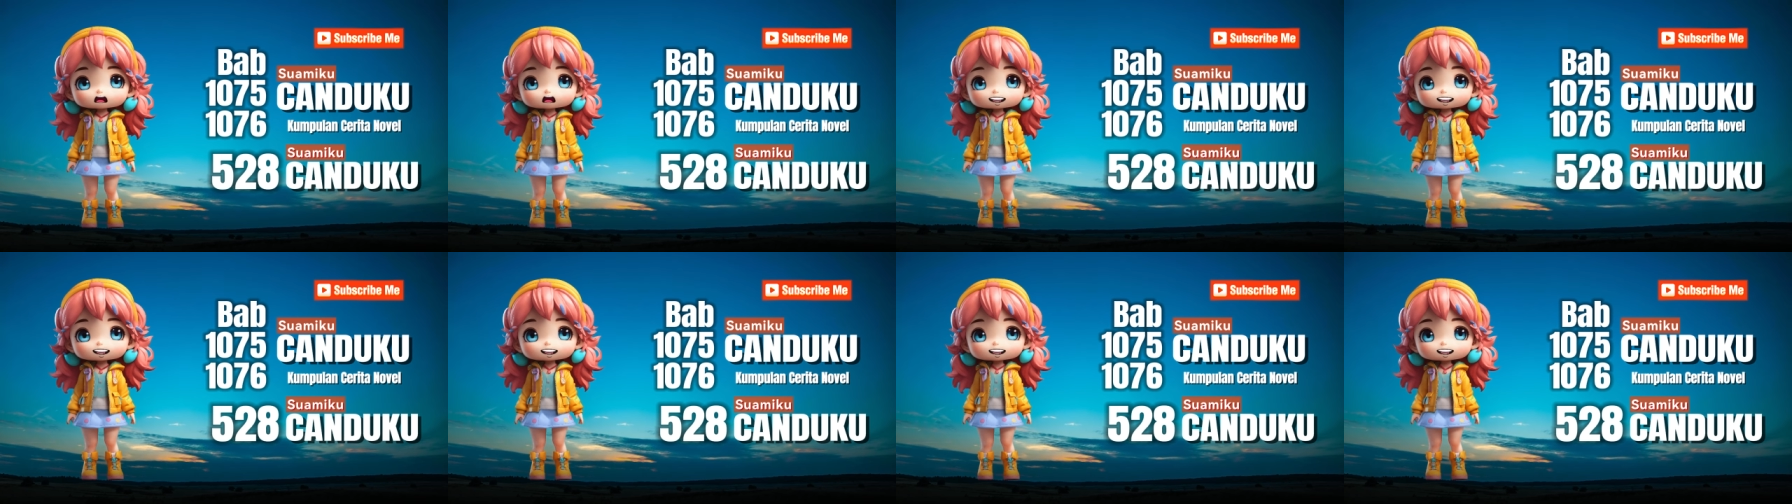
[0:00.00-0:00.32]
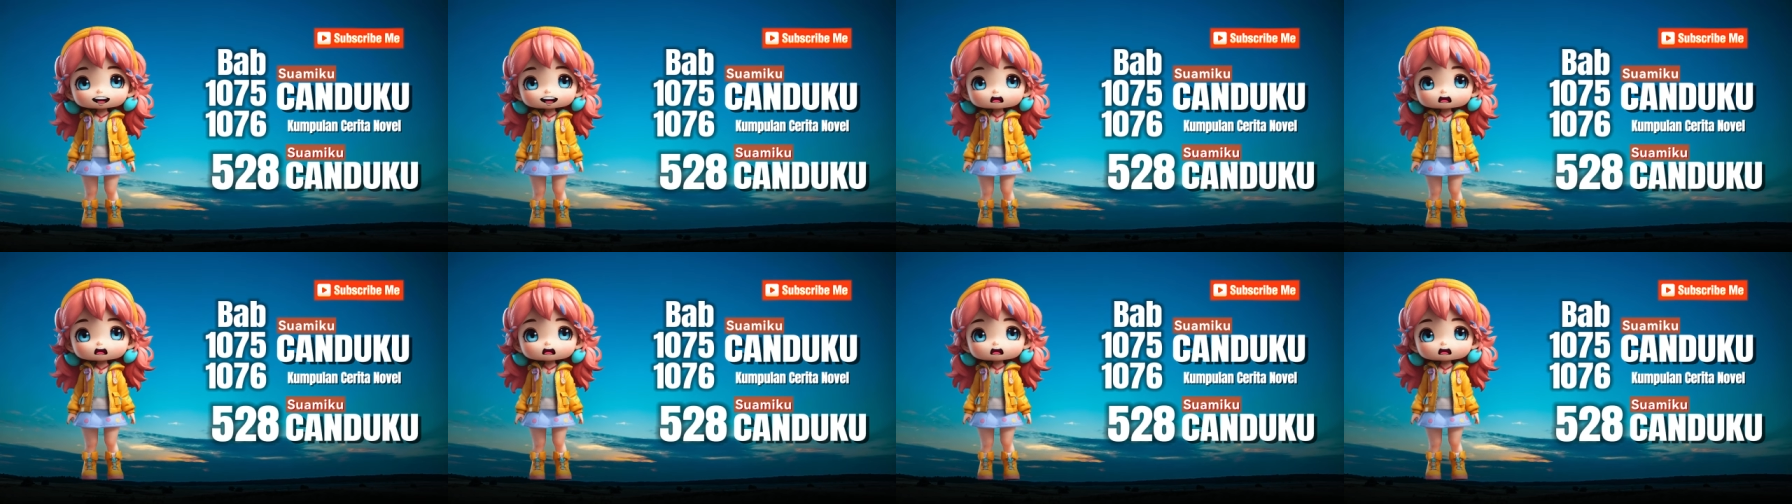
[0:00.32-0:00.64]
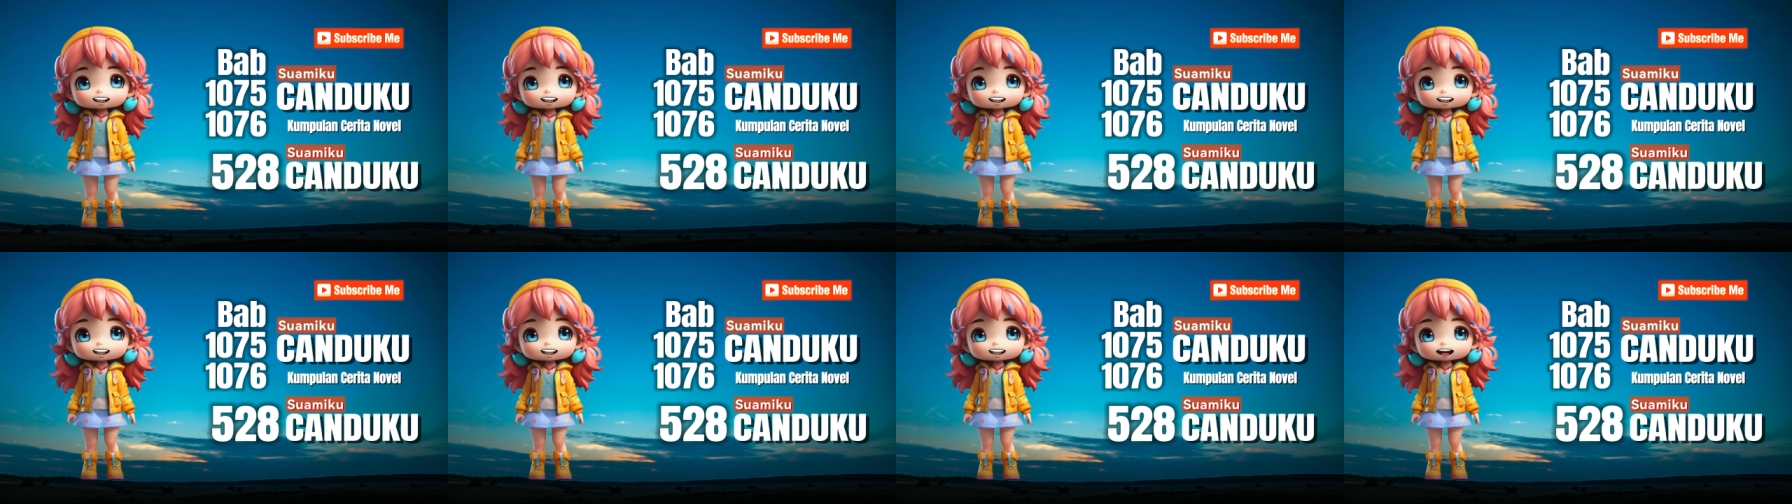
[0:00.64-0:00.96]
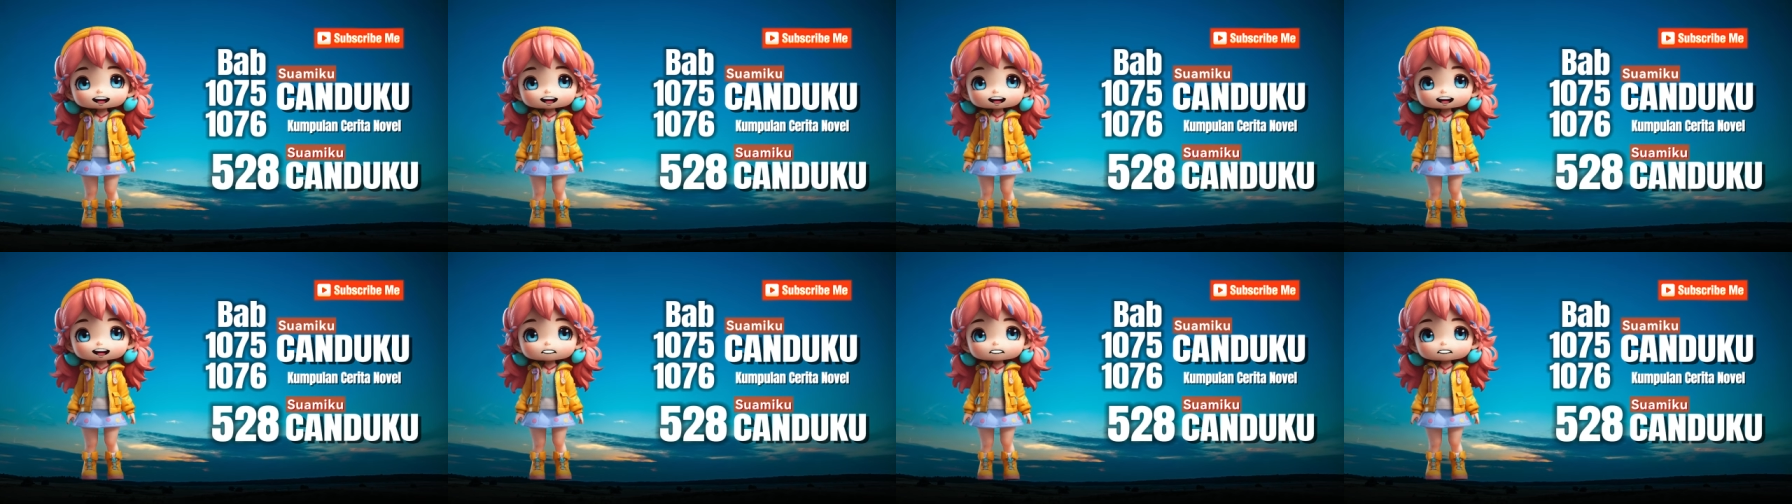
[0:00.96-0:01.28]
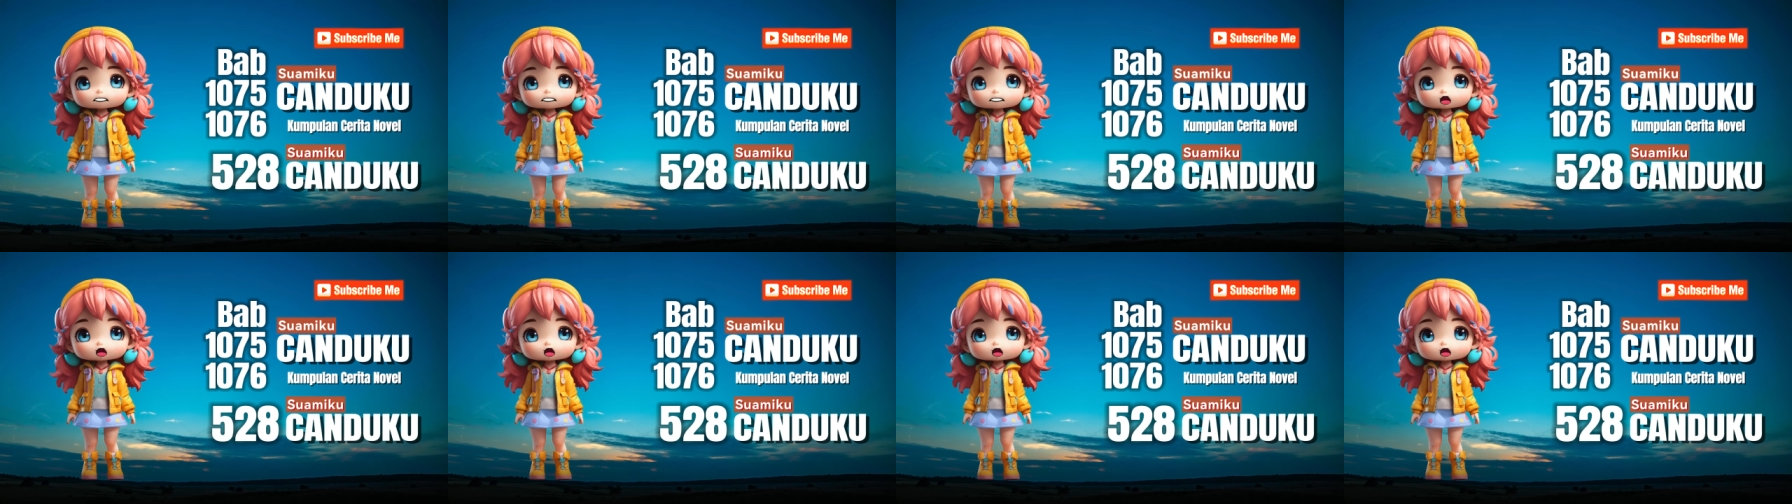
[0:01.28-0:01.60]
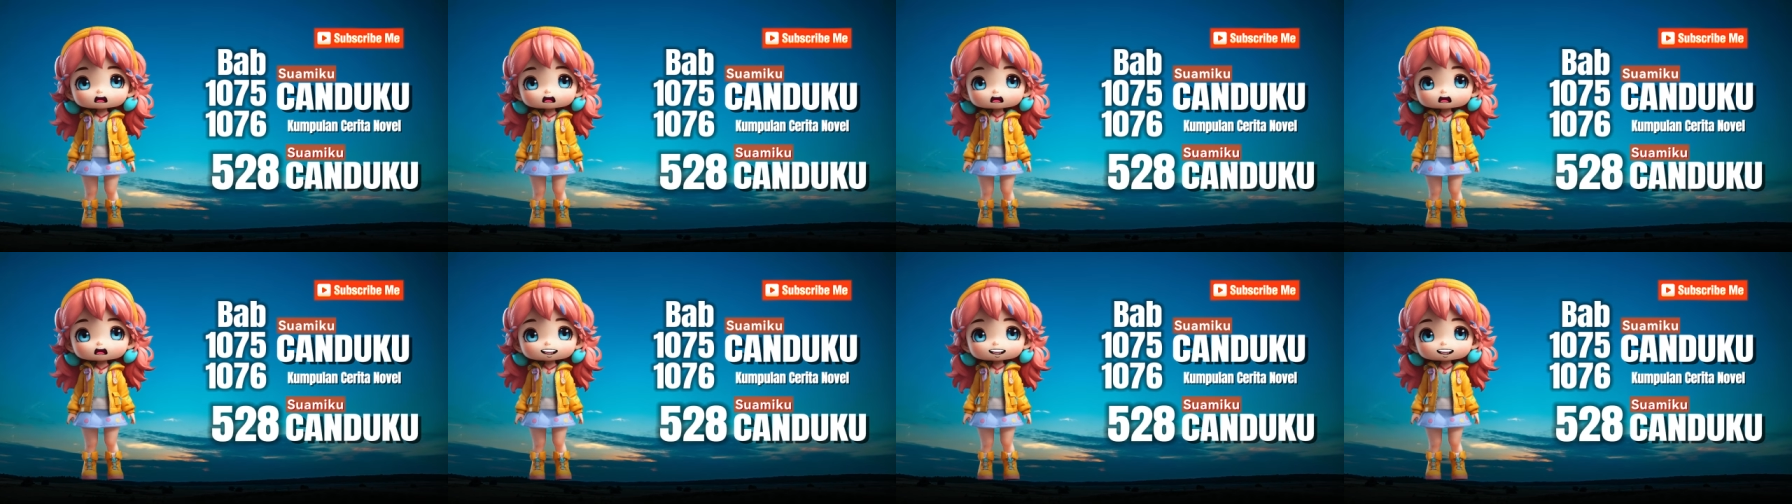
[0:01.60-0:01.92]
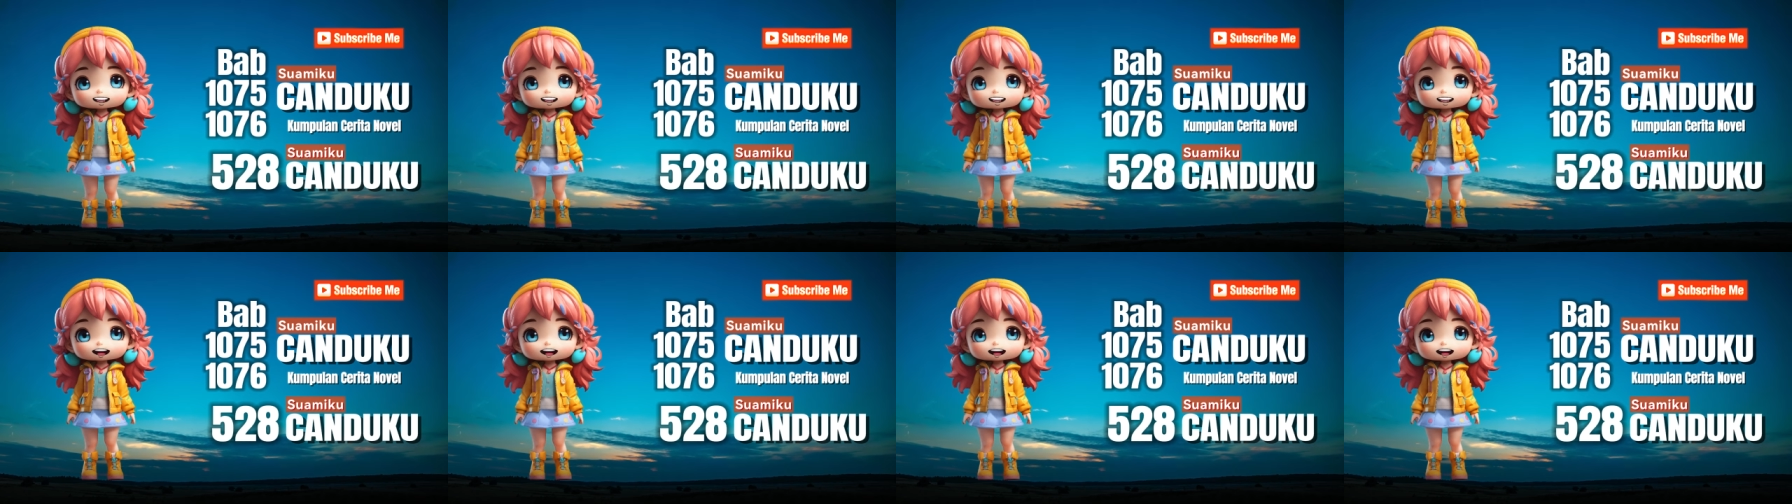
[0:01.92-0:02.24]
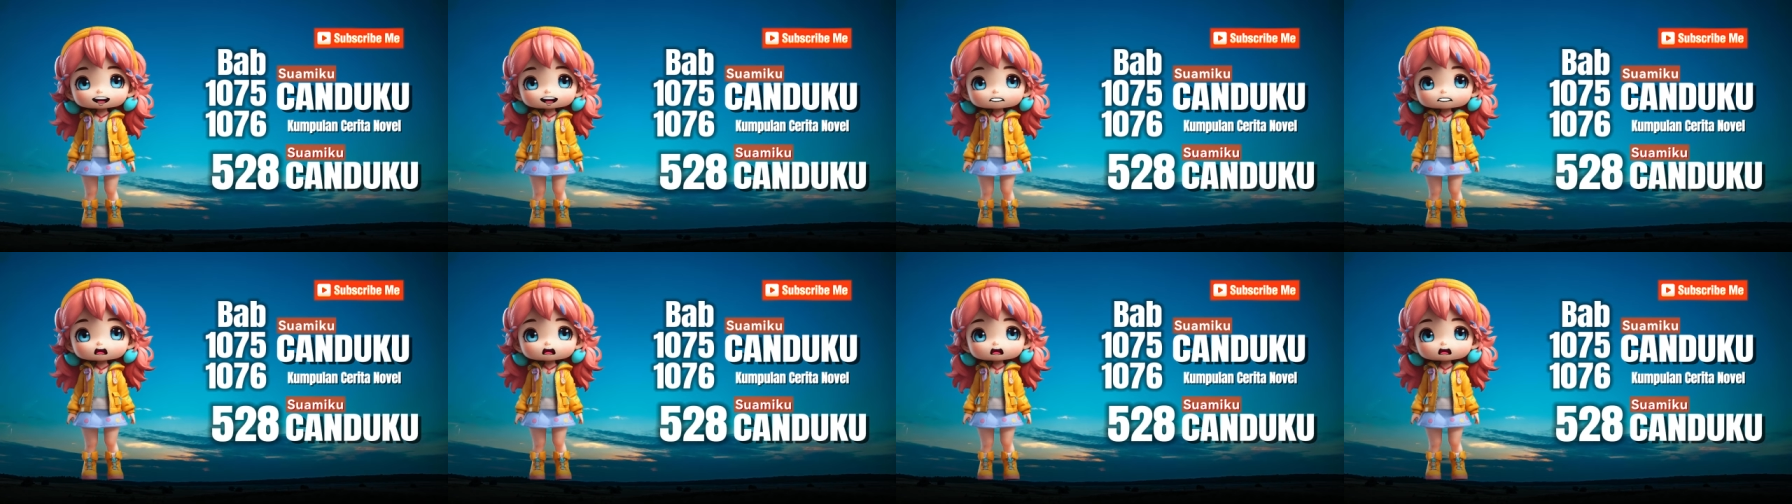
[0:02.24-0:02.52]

baik daripada Clayton saat itu.